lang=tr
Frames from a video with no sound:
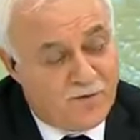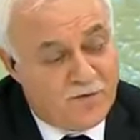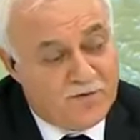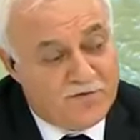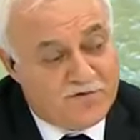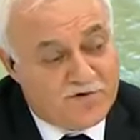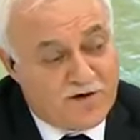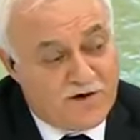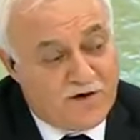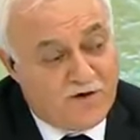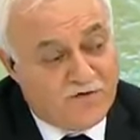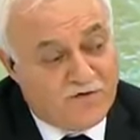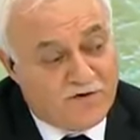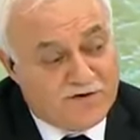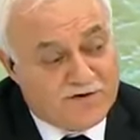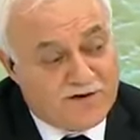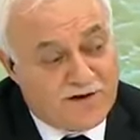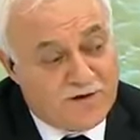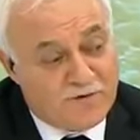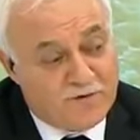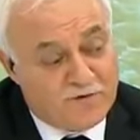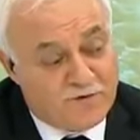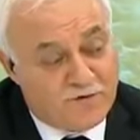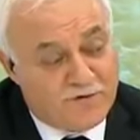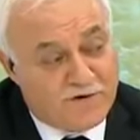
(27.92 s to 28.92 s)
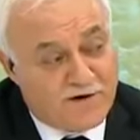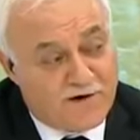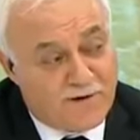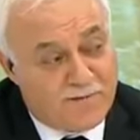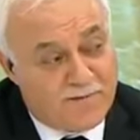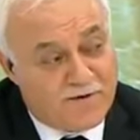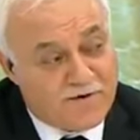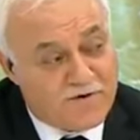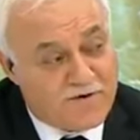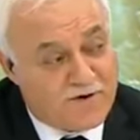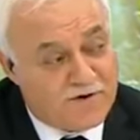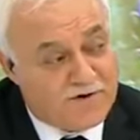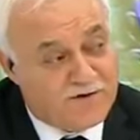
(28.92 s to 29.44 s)
10 sene önce
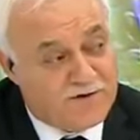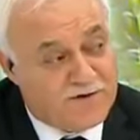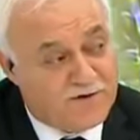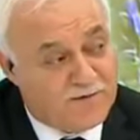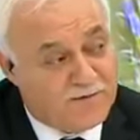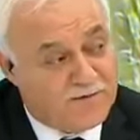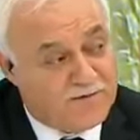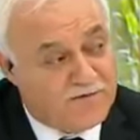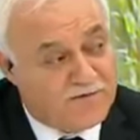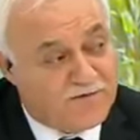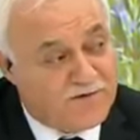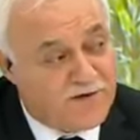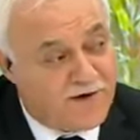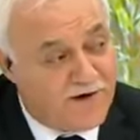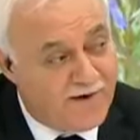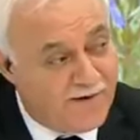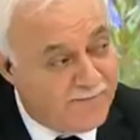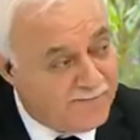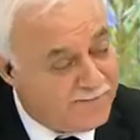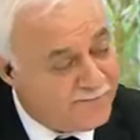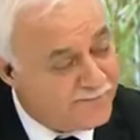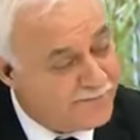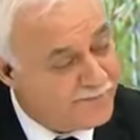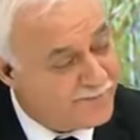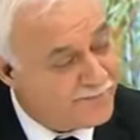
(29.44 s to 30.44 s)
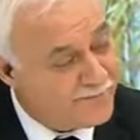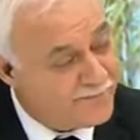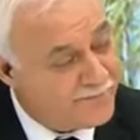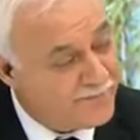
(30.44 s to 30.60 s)
televizyonlara başladığımızda